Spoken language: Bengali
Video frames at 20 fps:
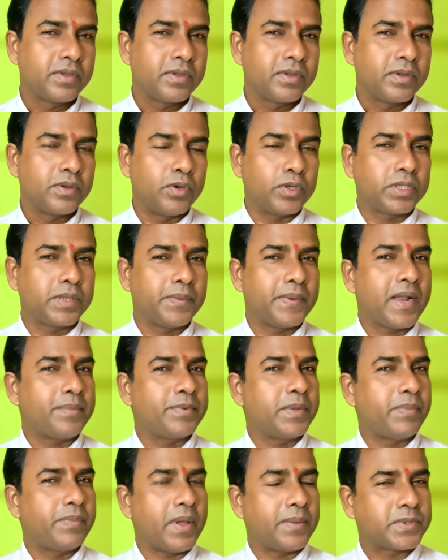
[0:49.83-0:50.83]
হতে পারে
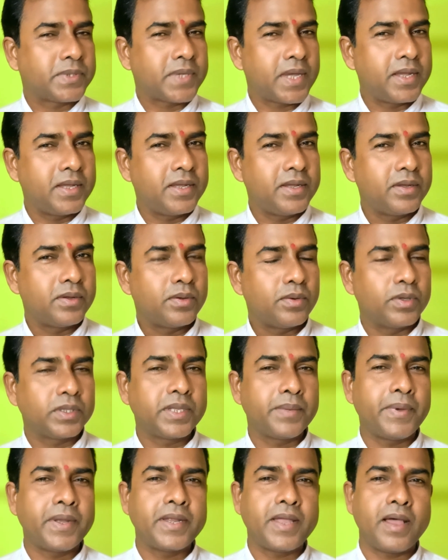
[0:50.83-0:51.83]
আপনি ব্যবসায়ী হতে
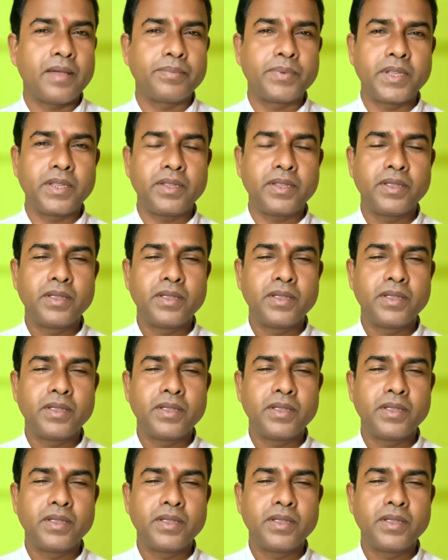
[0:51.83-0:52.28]
পারে আপনি